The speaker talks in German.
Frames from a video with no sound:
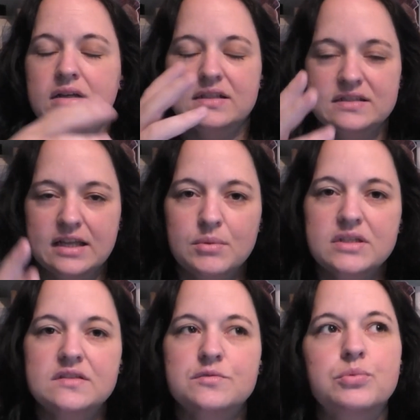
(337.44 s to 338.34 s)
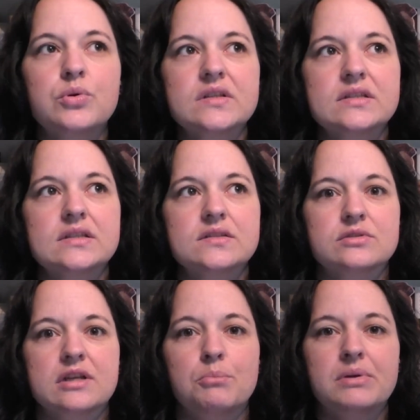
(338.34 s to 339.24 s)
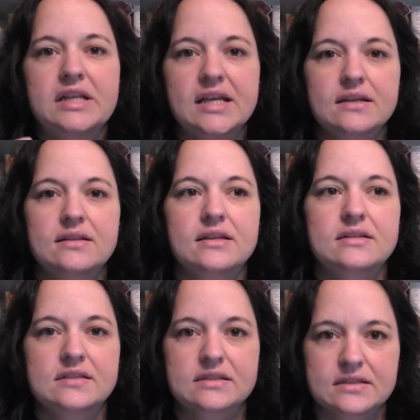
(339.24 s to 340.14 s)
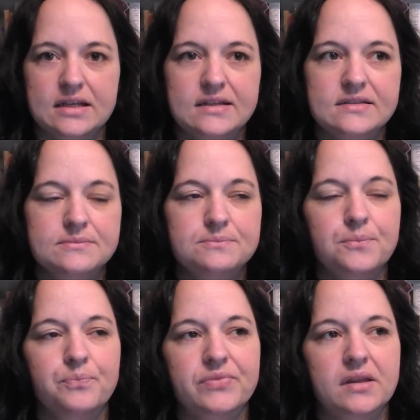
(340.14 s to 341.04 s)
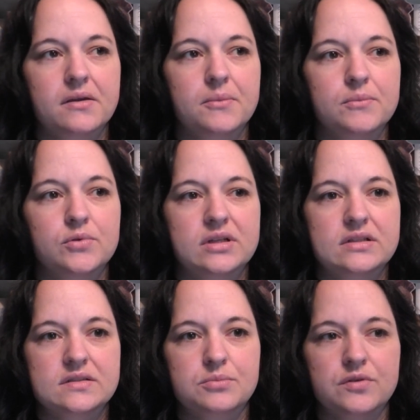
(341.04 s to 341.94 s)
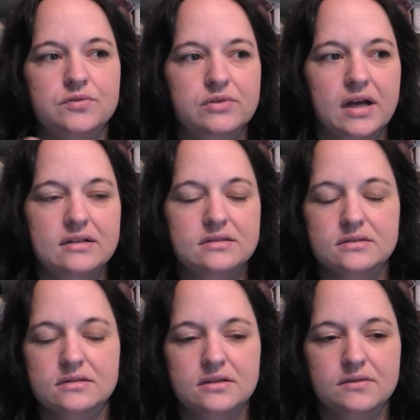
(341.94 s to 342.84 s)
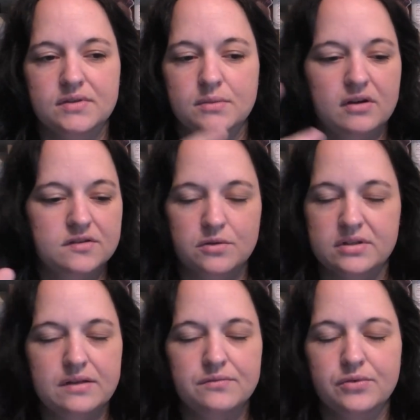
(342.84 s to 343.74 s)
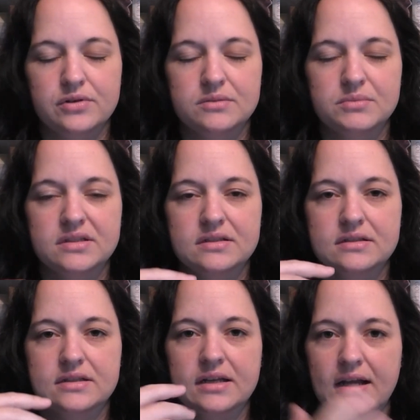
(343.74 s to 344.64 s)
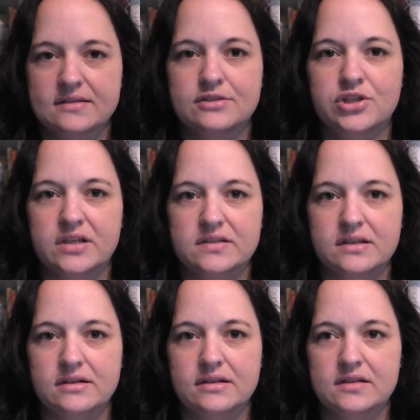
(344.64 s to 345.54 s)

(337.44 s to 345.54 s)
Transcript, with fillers: das Thema dieses Buches ist und dann belegt er diese Thesen ähm, oder diese Postulate, wie wir es auch nennen wollen, mit den Einzelschicksalen.